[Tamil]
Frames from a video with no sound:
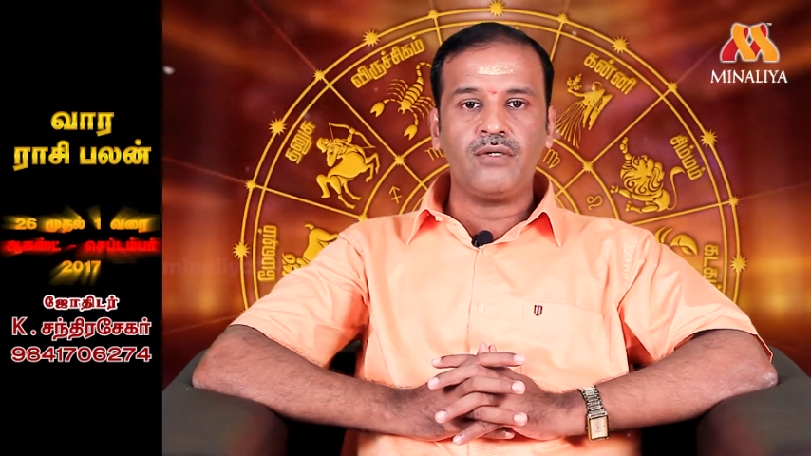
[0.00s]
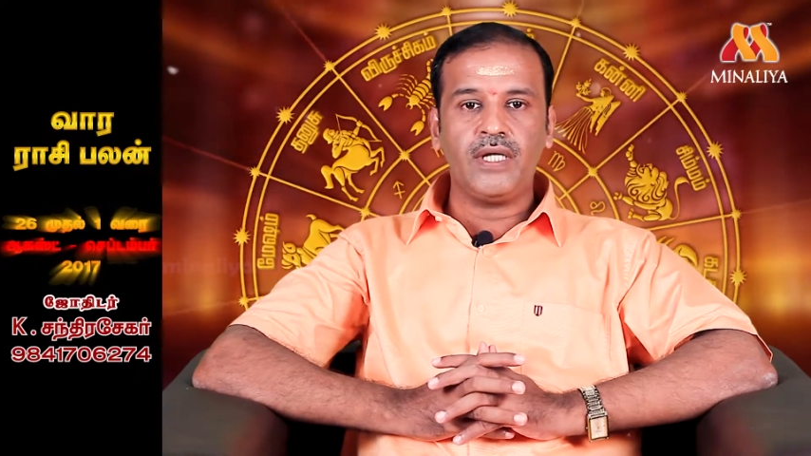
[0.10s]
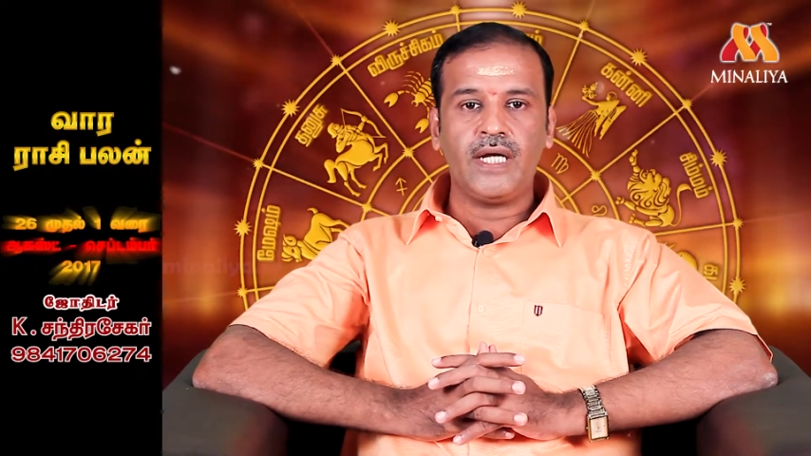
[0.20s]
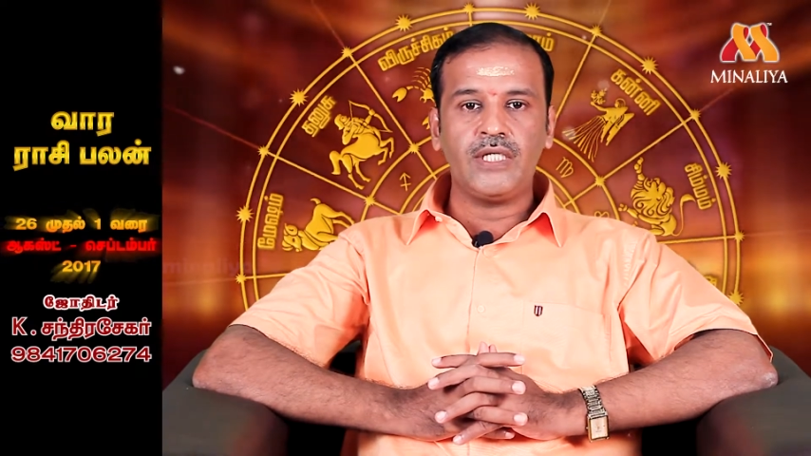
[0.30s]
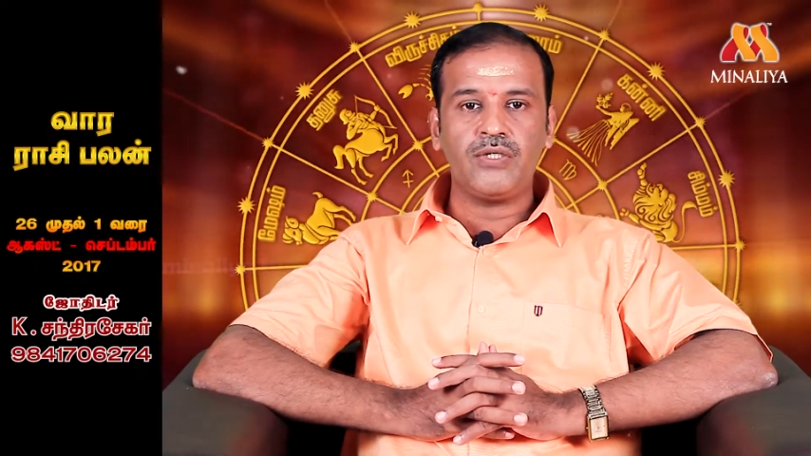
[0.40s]

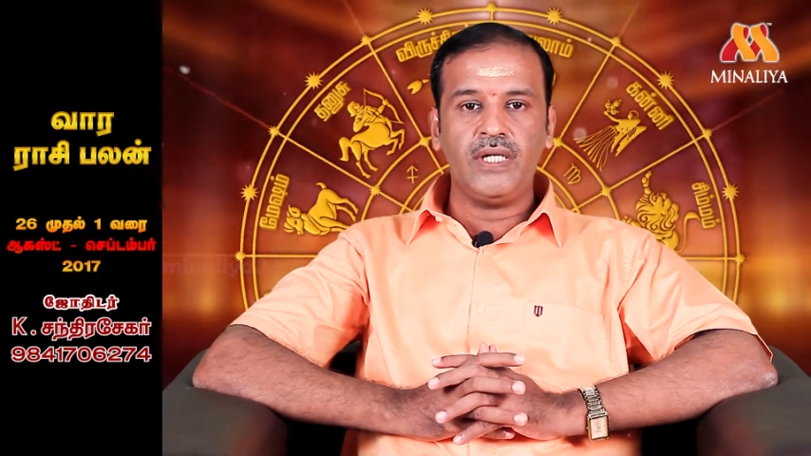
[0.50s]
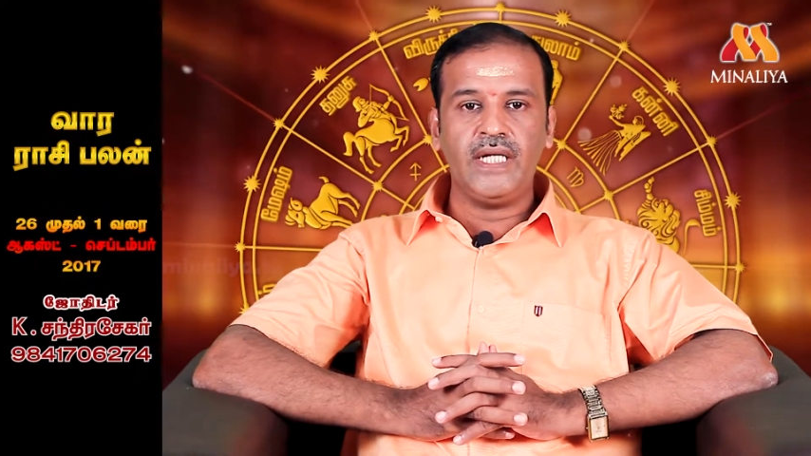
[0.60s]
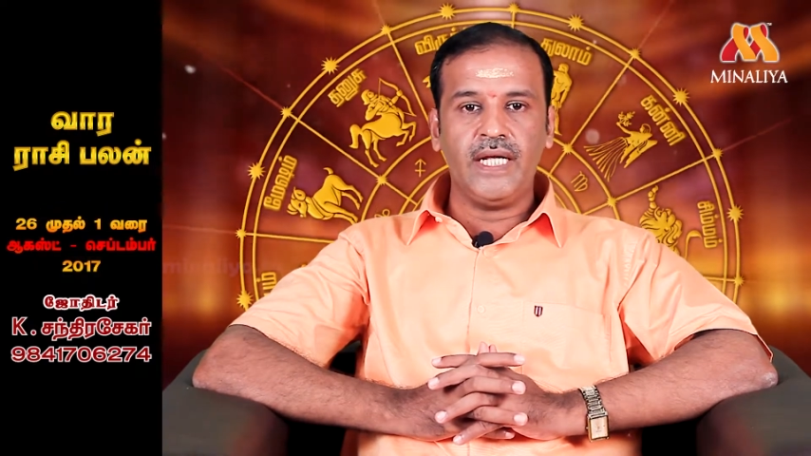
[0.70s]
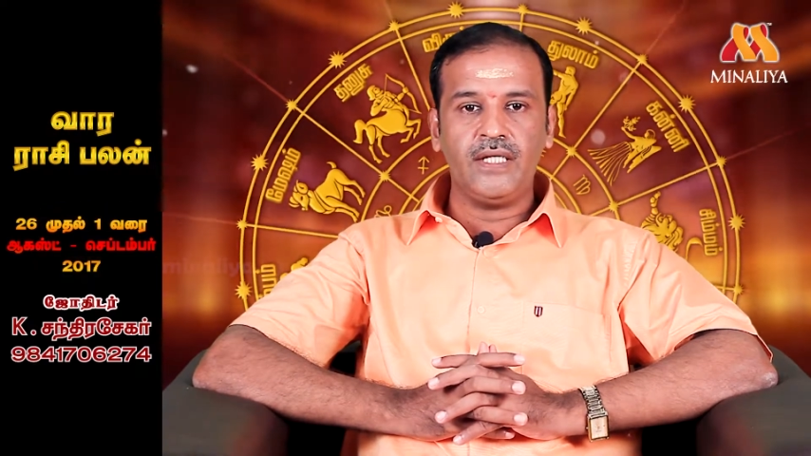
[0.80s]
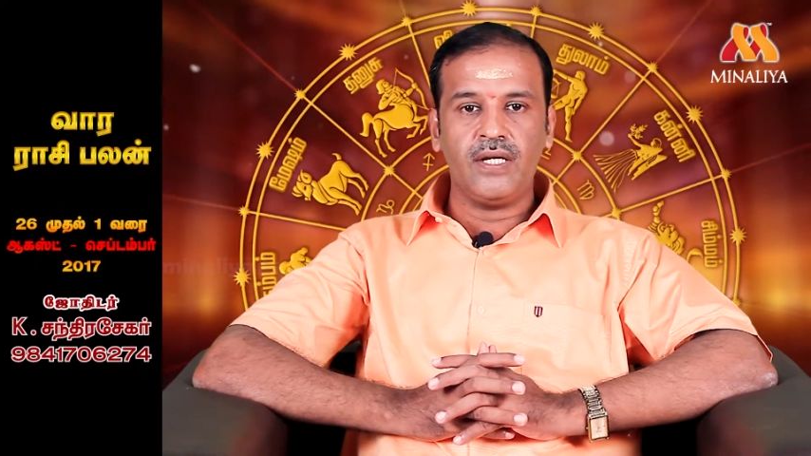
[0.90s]
தொலைக்காட்சியுடன்
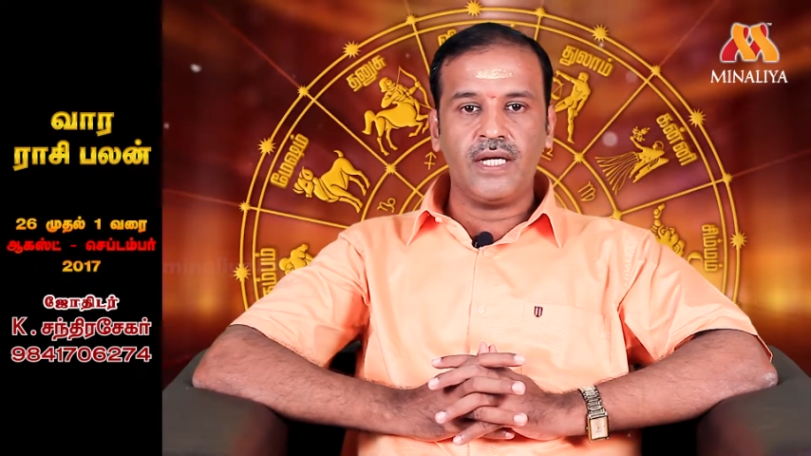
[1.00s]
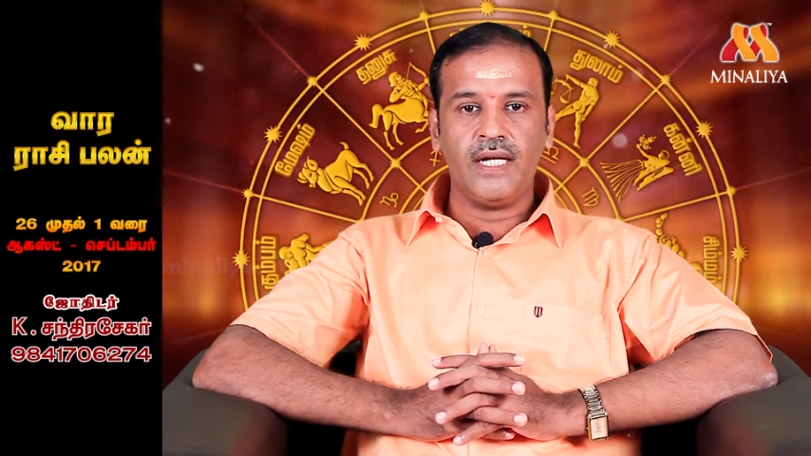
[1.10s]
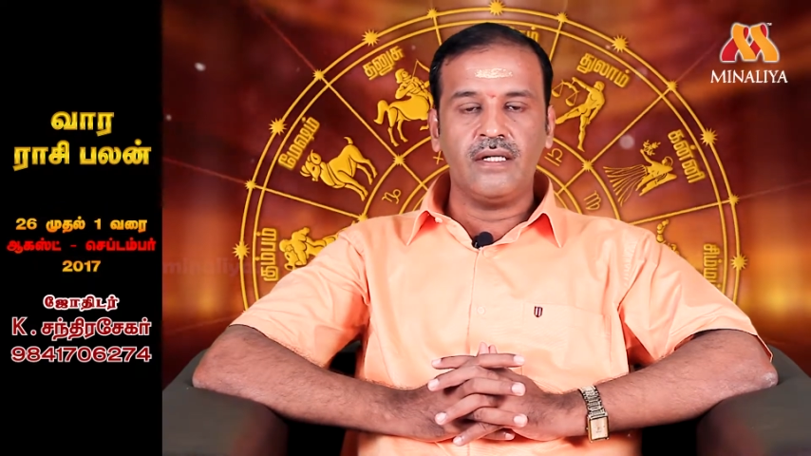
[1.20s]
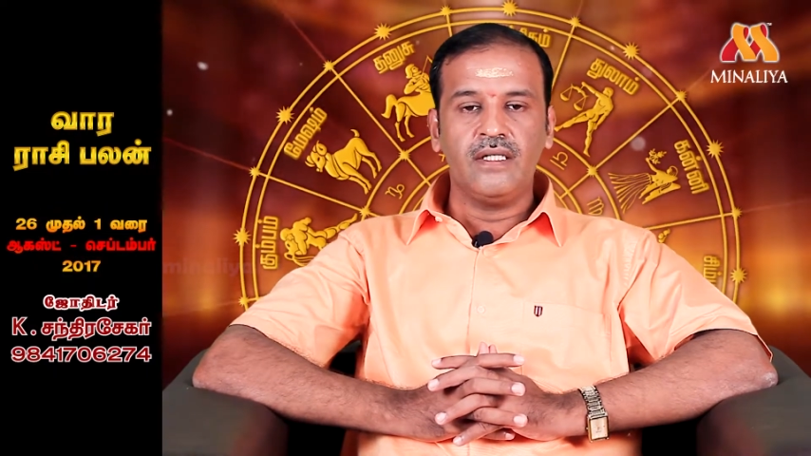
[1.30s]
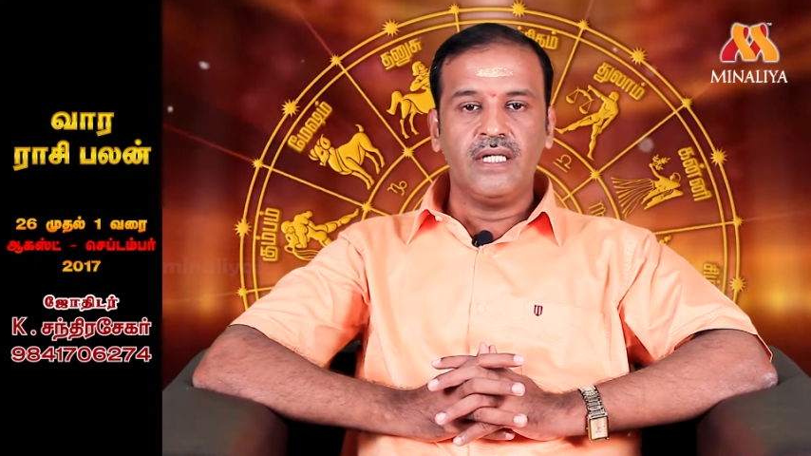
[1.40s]

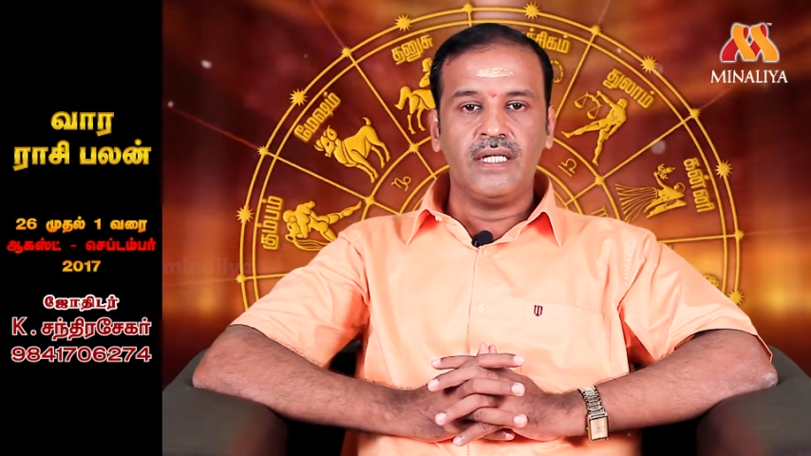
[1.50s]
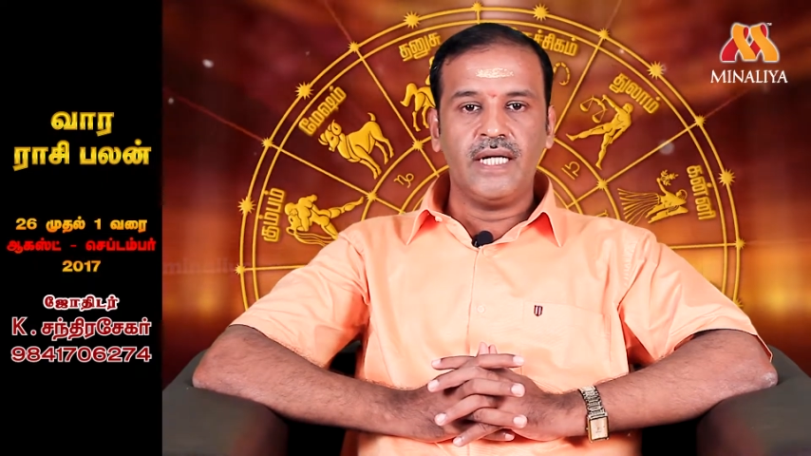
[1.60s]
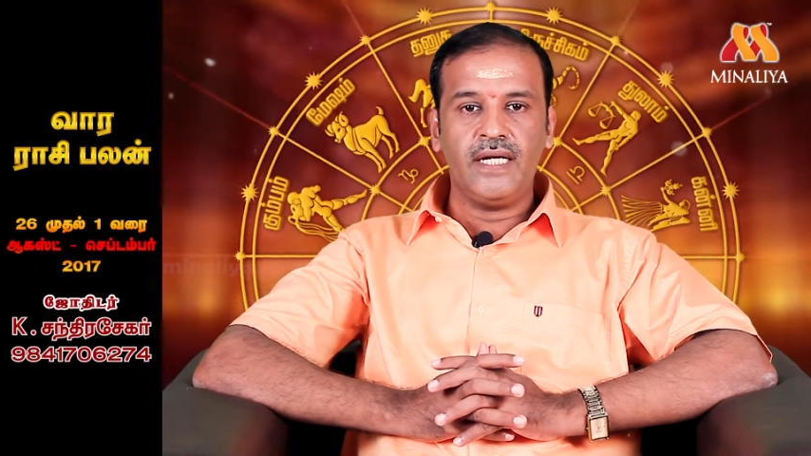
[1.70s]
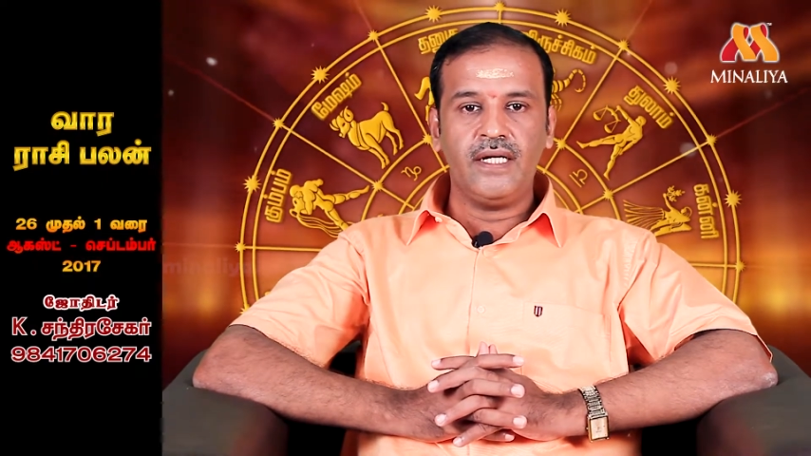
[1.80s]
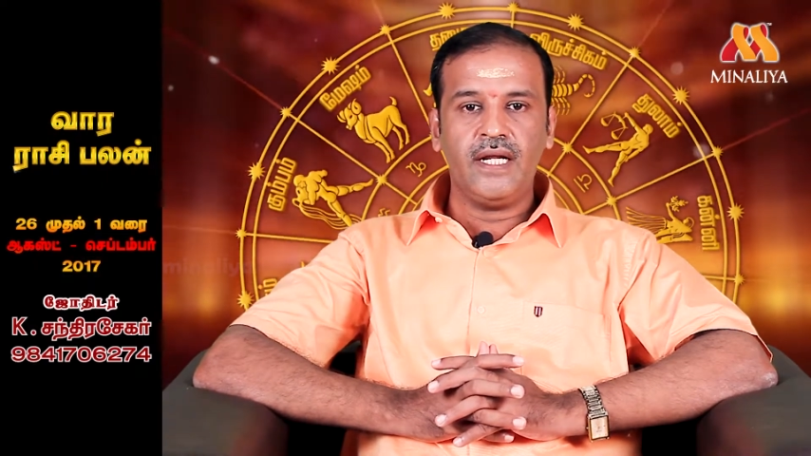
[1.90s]
இணைந்திருங்கள்
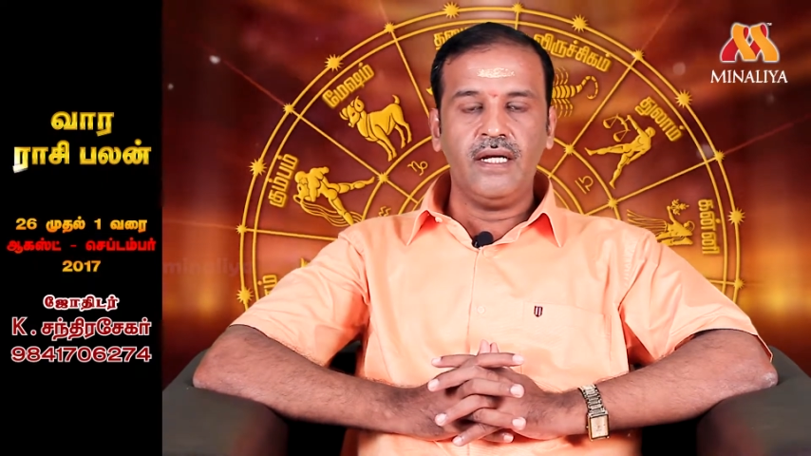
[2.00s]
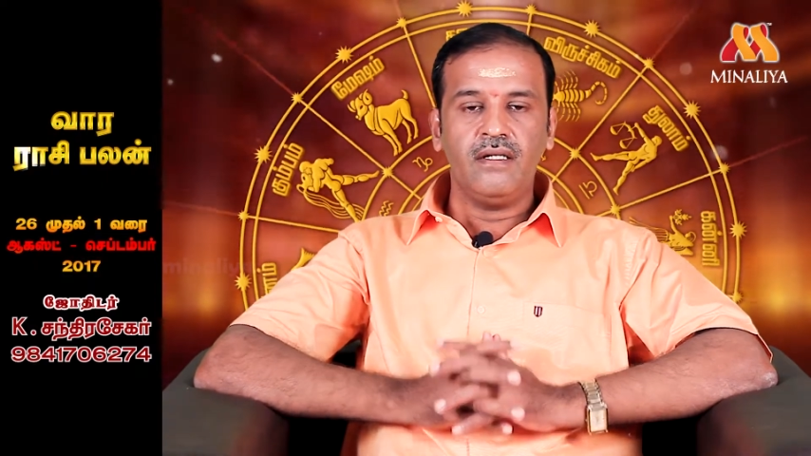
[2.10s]
நன்றி